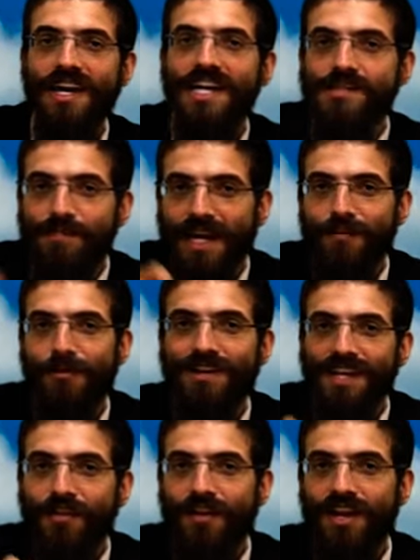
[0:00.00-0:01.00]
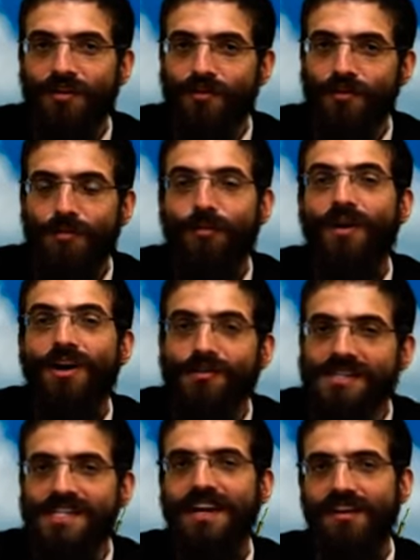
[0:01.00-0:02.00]
expérimenté dans les nœuds pour
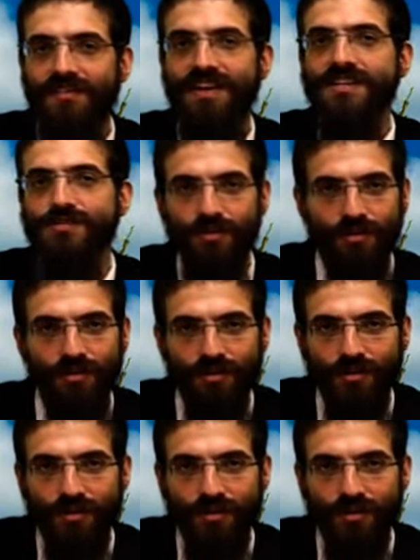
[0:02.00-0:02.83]
réussir à faire ce nœud.